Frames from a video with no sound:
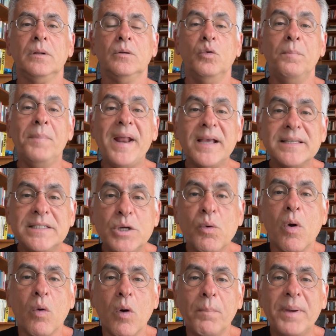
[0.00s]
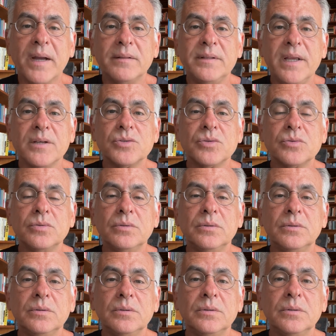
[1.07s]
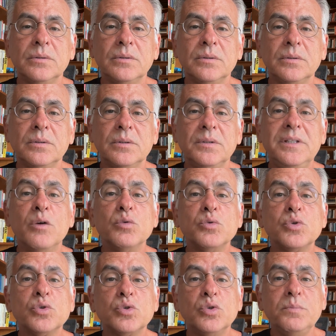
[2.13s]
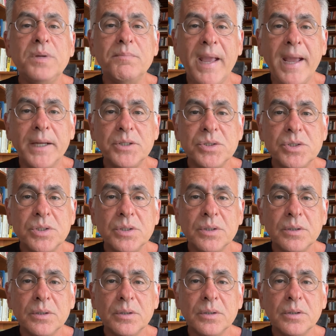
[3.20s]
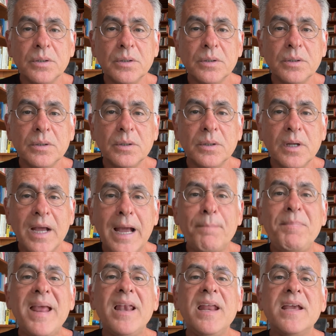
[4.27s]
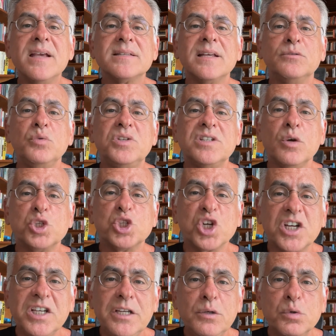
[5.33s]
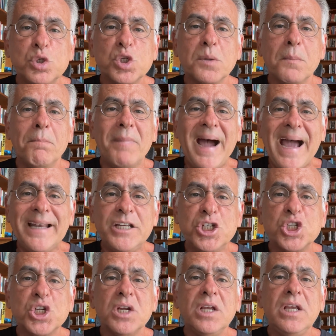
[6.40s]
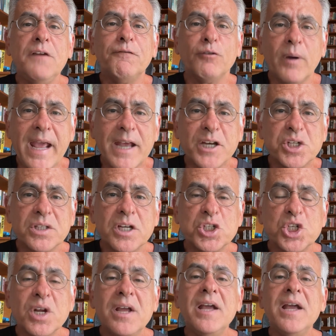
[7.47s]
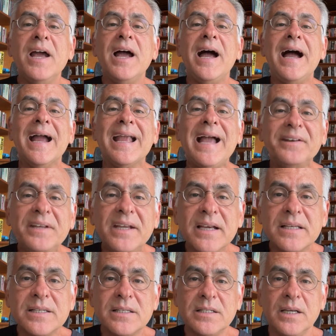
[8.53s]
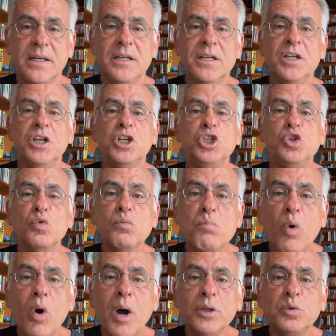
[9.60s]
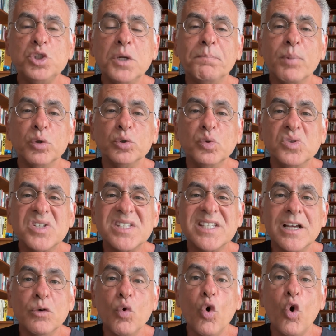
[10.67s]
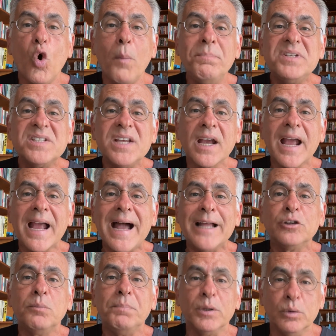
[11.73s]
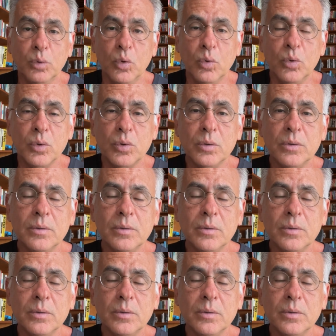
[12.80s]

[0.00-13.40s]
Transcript: o Brasil ao qual pertenço, não submete a beleza dos seus rios, mares e florestas à ganância de um modo de produção obcecado pelo lucro.